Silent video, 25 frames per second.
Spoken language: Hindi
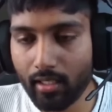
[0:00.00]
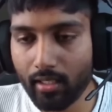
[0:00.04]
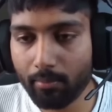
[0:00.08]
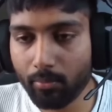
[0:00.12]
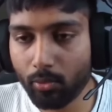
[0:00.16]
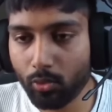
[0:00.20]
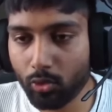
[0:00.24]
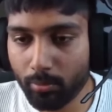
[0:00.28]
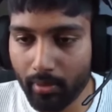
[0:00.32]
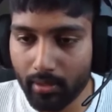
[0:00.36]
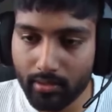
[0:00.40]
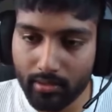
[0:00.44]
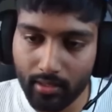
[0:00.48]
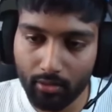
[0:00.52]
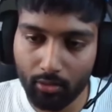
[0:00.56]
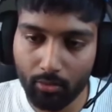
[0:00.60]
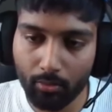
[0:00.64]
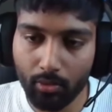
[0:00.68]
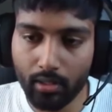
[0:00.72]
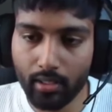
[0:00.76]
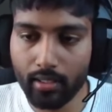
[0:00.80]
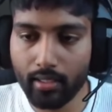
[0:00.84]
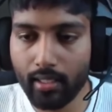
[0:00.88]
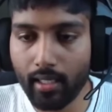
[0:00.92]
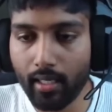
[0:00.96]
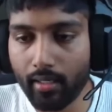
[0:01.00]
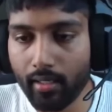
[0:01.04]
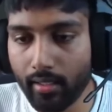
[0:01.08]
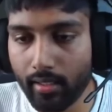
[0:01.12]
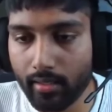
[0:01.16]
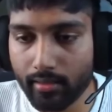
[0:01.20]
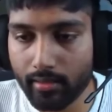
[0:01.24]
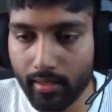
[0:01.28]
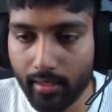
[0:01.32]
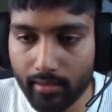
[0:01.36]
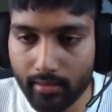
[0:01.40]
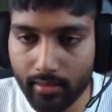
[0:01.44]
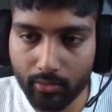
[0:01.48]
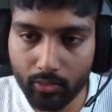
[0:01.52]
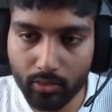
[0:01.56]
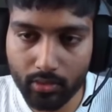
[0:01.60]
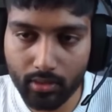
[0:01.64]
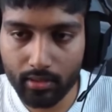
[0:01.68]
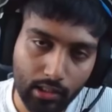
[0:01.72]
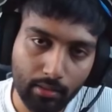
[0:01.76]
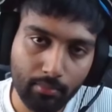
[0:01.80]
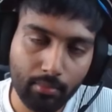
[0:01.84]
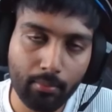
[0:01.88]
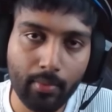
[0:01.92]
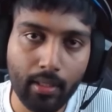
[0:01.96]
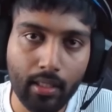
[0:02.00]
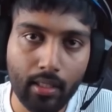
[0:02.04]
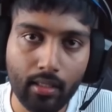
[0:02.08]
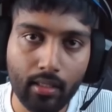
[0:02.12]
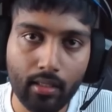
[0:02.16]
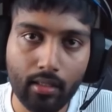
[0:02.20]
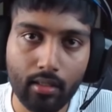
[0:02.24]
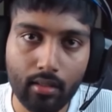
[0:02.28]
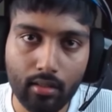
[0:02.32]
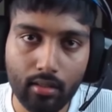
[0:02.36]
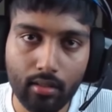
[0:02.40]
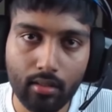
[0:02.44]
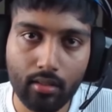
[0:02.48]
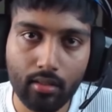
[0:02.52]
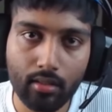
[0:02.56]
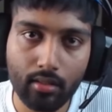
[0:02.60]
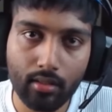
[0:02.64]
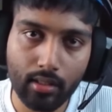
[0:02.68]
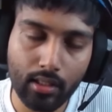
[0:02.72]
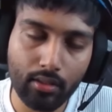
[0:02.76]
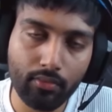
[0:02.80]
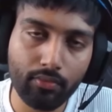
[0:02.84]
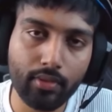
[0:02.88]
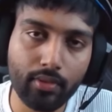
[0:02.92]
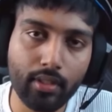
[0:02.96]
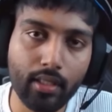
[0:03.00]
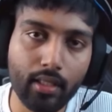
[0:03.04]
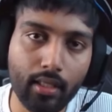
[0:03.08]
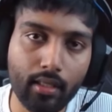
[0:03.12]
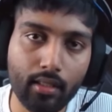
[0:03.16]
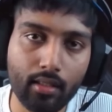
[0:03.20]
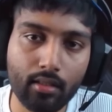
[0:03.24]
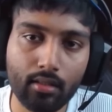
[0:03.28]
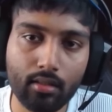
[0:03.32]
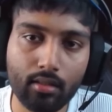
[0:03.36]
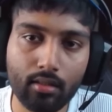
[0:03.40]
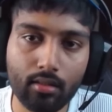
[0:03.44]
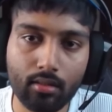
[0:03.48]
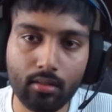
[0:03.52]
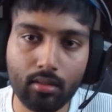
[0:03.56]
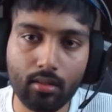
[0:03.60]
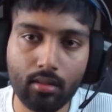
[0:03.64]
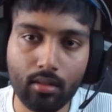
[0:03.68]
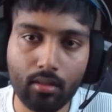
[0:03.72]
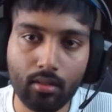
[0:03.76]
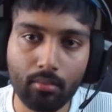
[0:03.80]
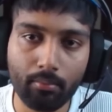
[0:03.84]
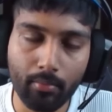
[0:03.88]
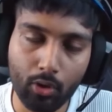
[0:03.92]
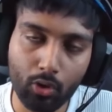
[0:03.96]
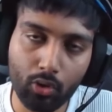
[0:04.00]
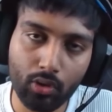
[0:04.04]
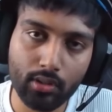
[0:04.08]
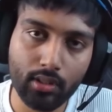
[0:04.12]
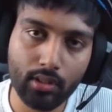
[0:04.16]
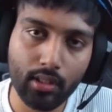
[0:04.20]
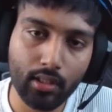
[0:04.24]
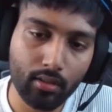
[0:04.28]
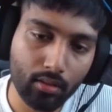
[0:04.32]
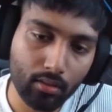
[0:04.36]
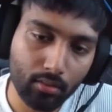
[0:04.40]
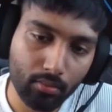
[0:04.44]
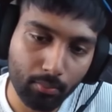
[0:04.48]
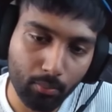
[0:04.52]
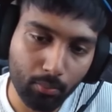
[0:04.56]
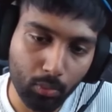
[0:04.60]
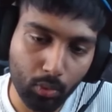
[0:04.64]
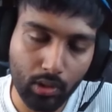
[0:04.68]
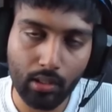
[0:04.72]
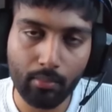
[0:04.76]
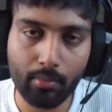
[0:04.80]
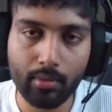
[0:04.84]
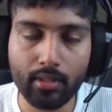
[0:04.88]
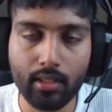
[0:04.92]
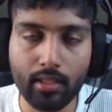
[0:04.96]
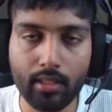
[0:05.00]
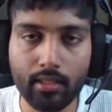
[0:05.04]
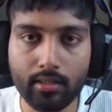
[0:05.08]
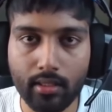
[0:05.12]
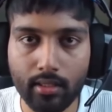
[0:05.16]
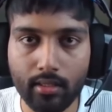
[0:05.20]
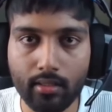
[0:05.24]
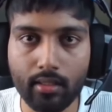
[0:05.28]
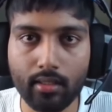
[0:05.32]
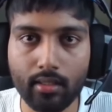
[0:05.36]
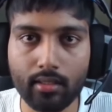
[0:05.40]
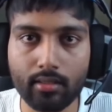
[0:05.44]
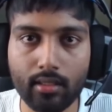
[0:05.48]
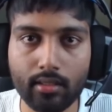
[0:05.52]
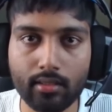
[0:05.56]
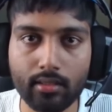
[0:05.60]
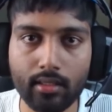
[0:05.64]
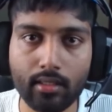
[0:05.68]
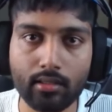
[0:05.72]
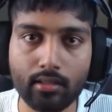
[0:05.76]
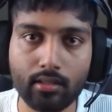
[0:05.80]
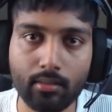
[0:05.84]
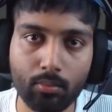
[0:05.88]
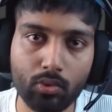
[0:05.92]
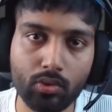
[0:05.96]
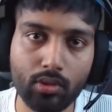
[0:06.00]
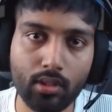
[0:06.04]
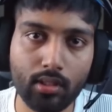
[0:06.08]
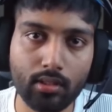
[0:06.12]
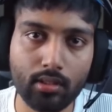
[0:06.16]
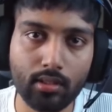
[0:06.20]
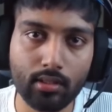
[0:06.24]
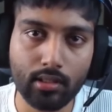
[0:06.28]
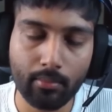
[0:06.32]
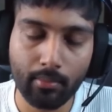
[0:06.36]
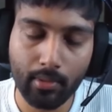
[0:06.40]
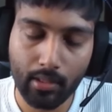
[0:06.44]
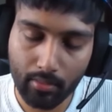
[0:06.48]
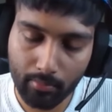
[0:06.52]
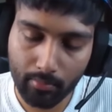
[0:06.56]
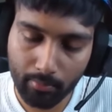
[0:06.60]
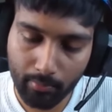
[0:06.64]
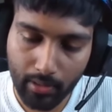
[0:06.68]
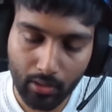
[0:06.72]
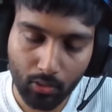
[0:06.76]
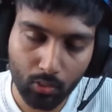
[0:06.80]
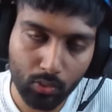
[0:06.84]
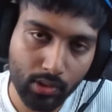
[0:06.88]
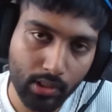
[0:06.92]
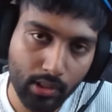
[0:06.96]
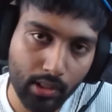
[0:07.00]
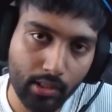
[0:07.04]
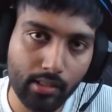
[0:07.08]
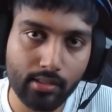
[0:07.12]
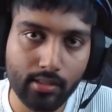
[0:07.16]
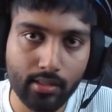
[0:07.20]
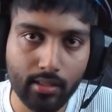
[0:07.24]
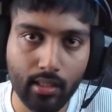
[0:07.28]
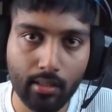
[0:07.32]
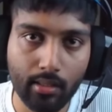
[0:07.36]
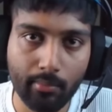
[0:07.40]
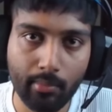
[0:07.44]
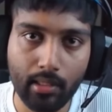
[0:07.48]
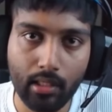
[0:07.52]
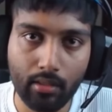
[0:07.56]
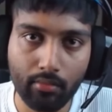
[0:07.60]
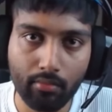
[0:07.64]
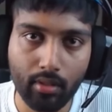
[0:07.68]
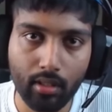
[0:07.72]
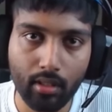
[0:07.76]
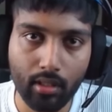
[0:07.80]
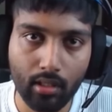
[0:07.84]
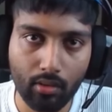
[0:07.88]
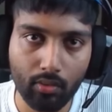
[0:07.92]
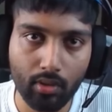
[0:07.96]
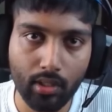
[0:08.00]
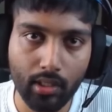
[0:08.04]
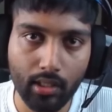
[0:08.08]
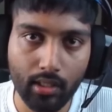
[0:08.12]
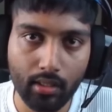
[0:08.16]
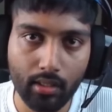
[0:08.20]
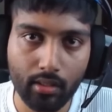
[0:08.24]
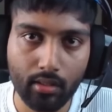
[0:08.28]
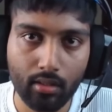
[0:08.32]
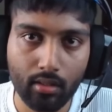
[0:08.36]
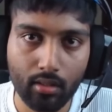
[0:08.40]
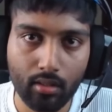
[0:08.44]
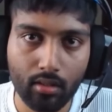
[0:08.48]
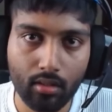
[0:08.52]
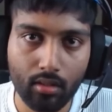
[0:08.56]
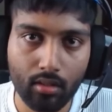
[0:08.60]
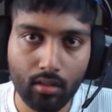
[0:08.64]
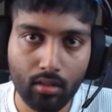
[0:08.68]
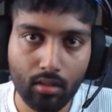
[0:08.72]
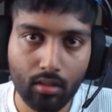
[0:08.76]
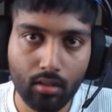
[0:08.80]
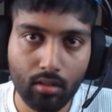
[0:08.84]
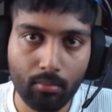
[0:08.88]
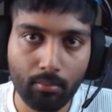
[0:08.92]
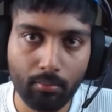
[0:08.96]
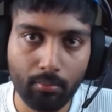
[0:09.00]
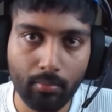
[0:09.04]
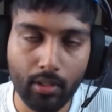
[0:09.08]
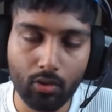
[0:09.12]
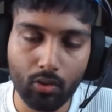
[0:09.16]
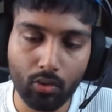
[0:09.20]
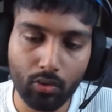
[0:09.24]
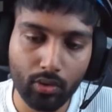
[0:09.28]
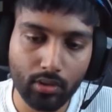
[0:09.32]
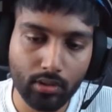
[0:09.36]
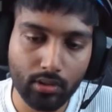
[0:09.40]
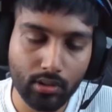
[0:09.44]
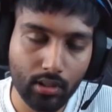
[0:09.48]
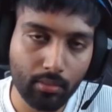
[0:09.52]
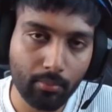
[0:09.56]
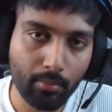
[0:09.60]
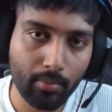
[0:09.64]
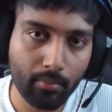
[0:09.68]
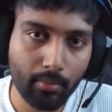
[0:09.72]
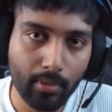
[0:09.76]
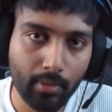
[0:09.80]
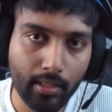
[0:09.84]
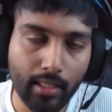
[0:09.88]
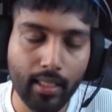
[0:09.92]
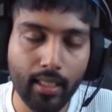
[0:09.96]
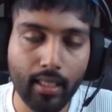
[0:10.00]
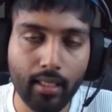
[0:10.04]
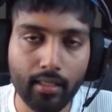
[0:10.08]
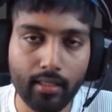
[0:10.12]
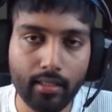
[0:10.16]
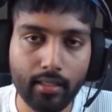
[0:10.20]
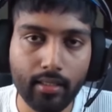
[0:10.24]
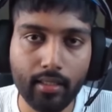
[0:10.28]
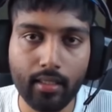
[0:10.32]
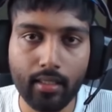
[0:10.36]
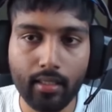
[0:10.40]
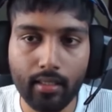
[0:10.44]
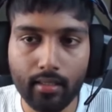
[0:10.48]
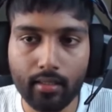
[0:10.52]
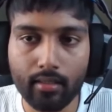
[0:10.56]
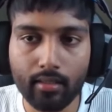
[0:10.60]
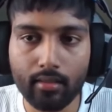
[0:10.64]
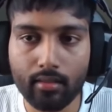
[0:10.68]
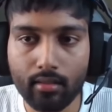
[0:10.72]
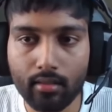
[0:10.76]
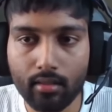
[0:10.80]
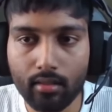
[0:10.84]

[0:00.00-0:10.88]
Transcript: हाँ, कुछ बच्चे बोलेंगे आर्डर करता रहता है कुछ फिर भी मैं लीव किया है मेरे को इधर बोला भी था स्टिक कर सकता है सब कुछ कर सकता है बट मेरा खुद का डिसीजन है मैं लीव कर रहा हूँ करके मेरे को क्वेश्चन में निकाला नहीं है करके